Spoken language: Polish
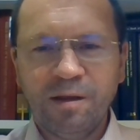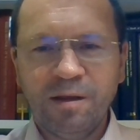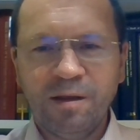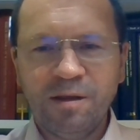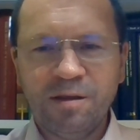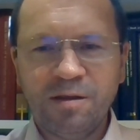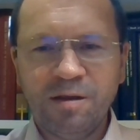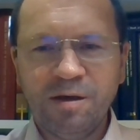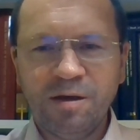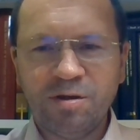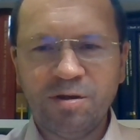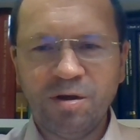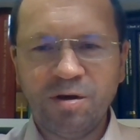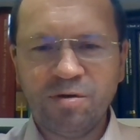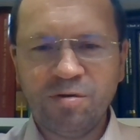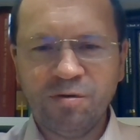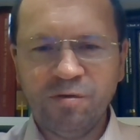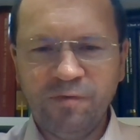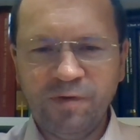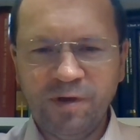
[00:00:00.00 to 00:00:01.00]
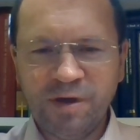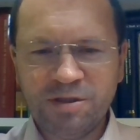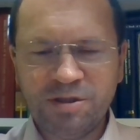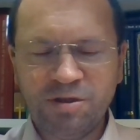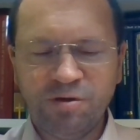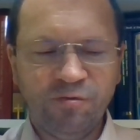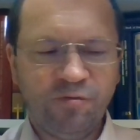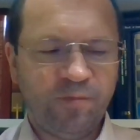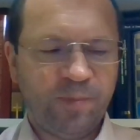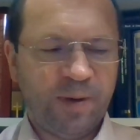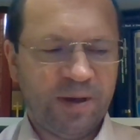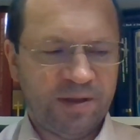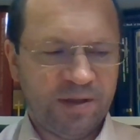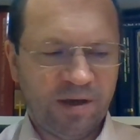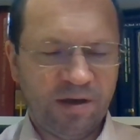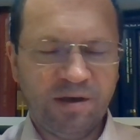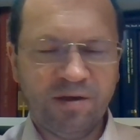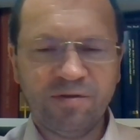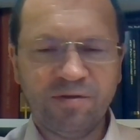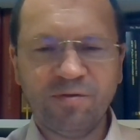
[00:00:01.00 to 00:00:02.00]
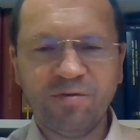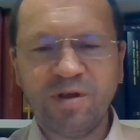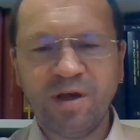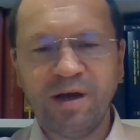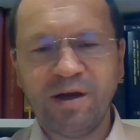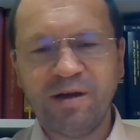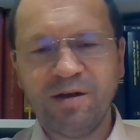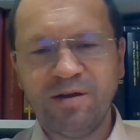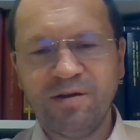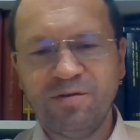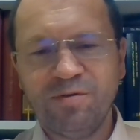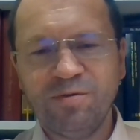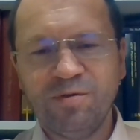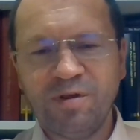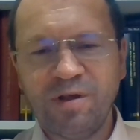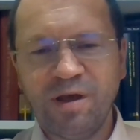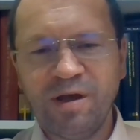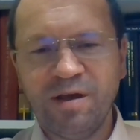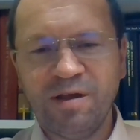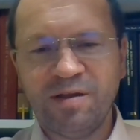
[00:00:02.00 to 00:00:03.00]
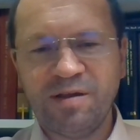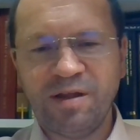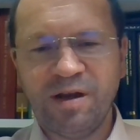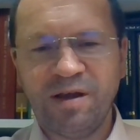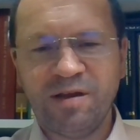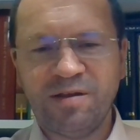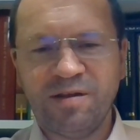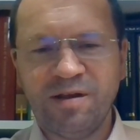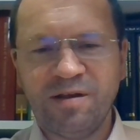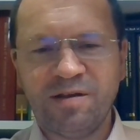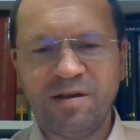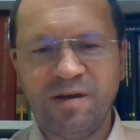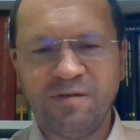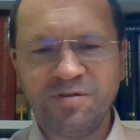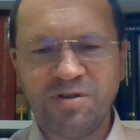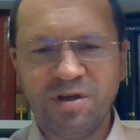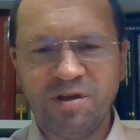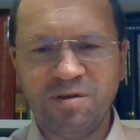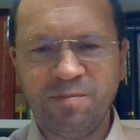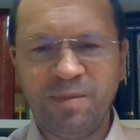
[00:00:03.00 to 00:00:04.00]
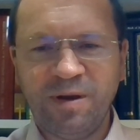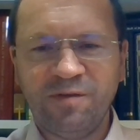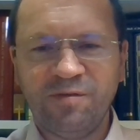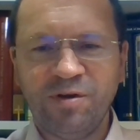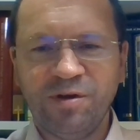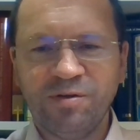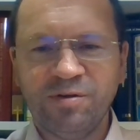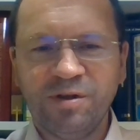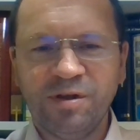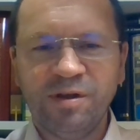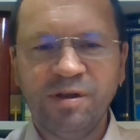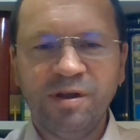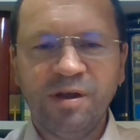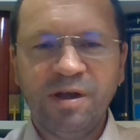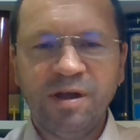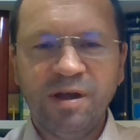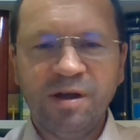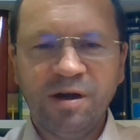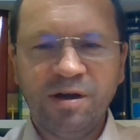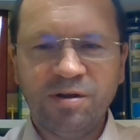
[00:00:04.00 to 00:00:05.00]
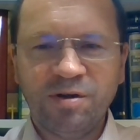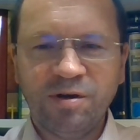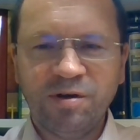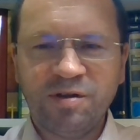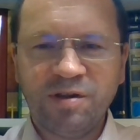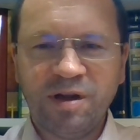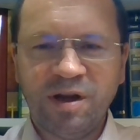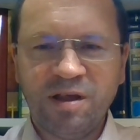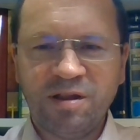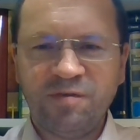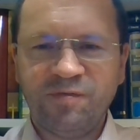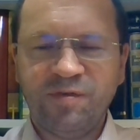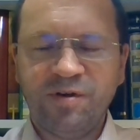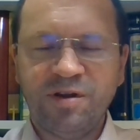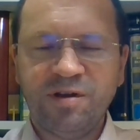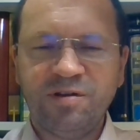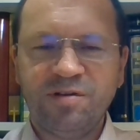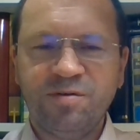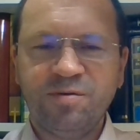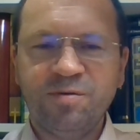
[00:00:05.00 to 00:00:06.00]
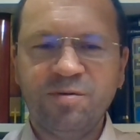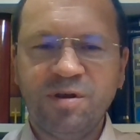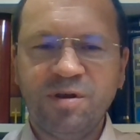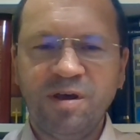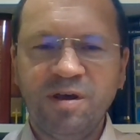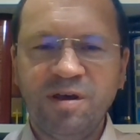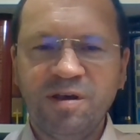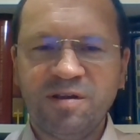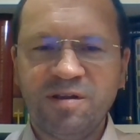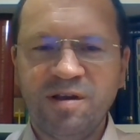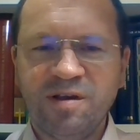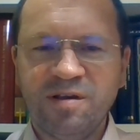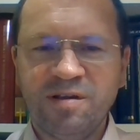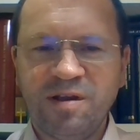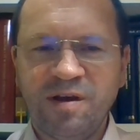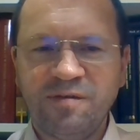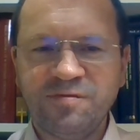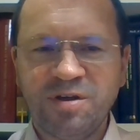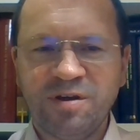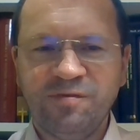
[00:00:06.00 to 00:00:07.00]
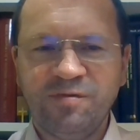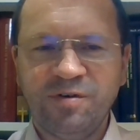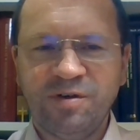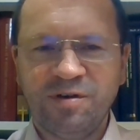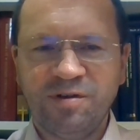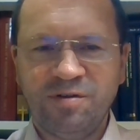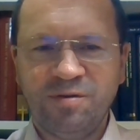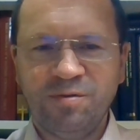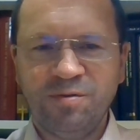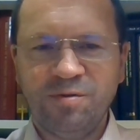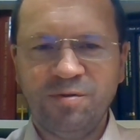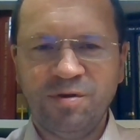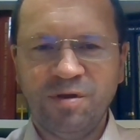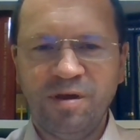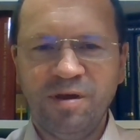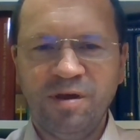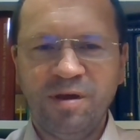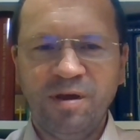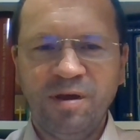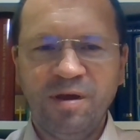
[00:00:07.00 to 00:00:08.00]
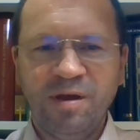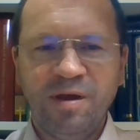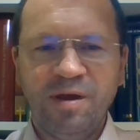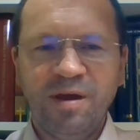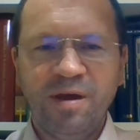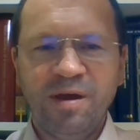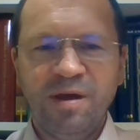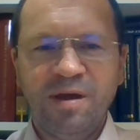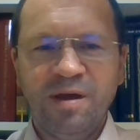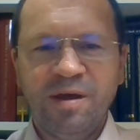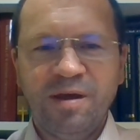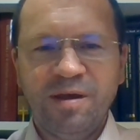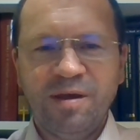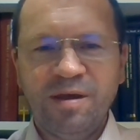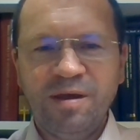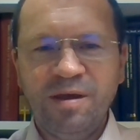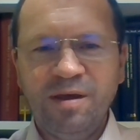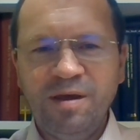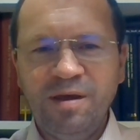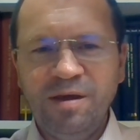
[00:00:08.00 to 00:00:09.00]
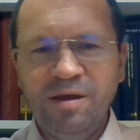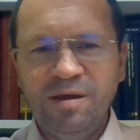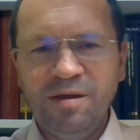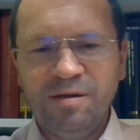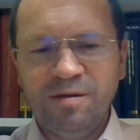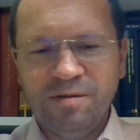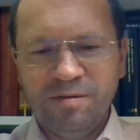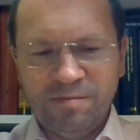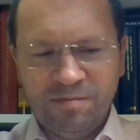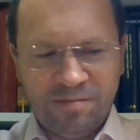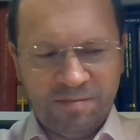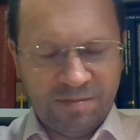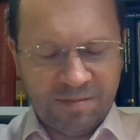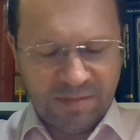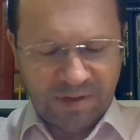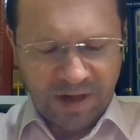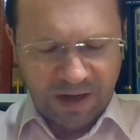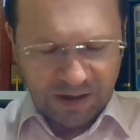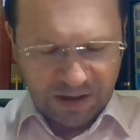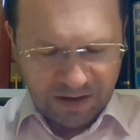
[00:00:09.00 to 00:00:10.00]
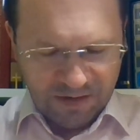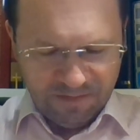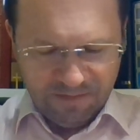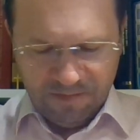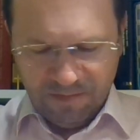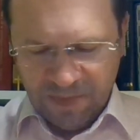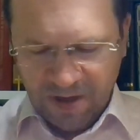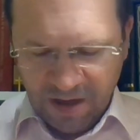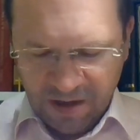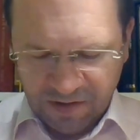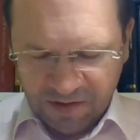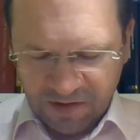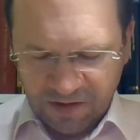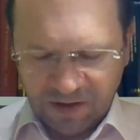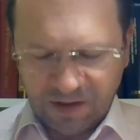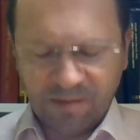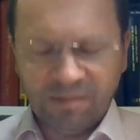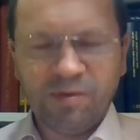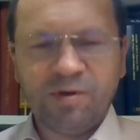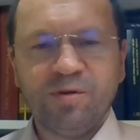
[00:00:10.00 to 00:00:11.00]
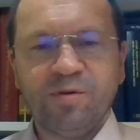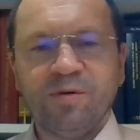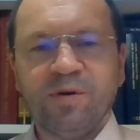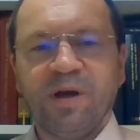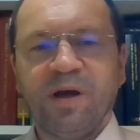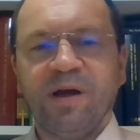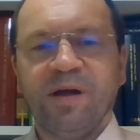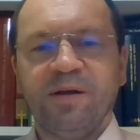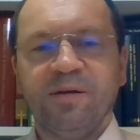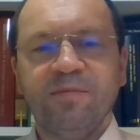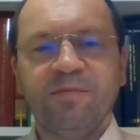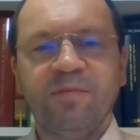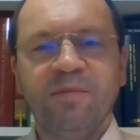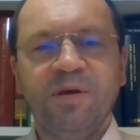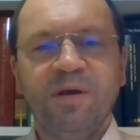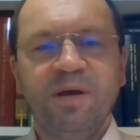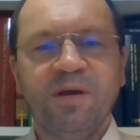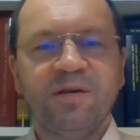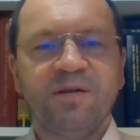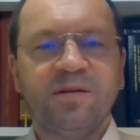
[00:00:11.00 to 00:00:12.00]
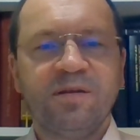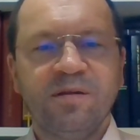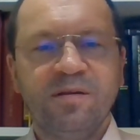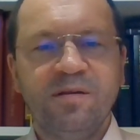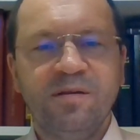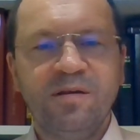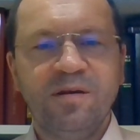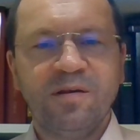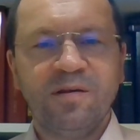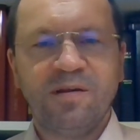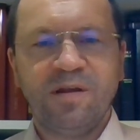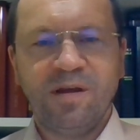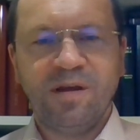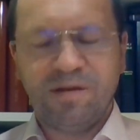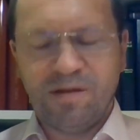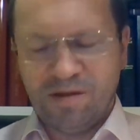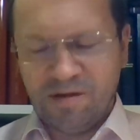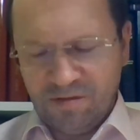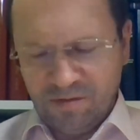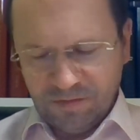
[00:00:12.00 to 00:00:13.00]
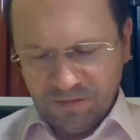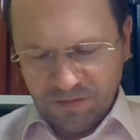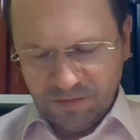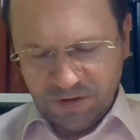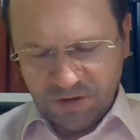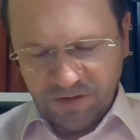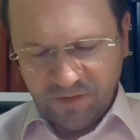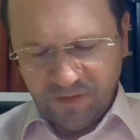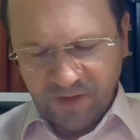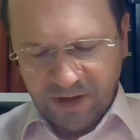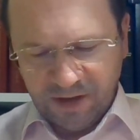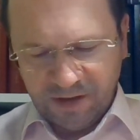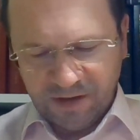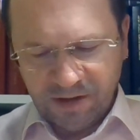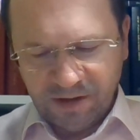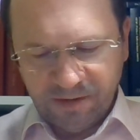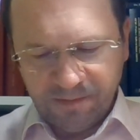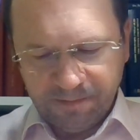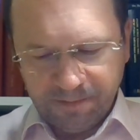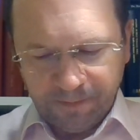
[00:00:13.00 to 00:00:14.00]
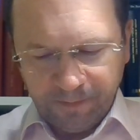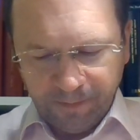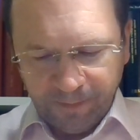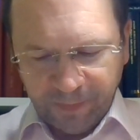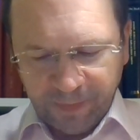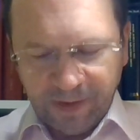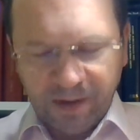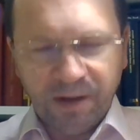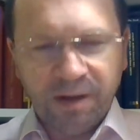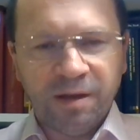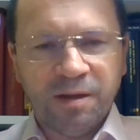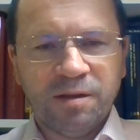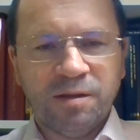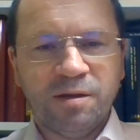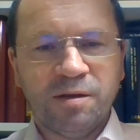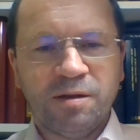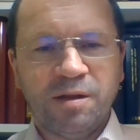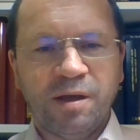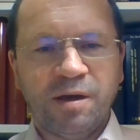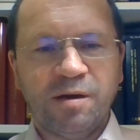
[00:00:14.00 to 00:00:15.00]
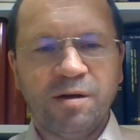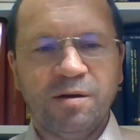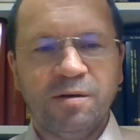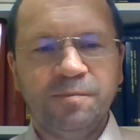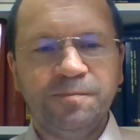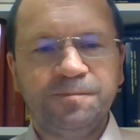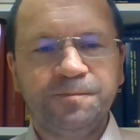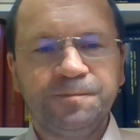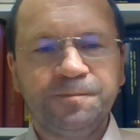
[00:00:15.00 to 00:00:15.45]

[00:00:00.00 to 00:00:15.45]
Jeśli ktoś uwierzył w Pana Jezusa Chrystusa, jest raz na zawsze zbawiony. Kto jest raz w Chrystusie, jest na zawsze w Chrystusie. I takim miejscem, które jest niestety używane do tego,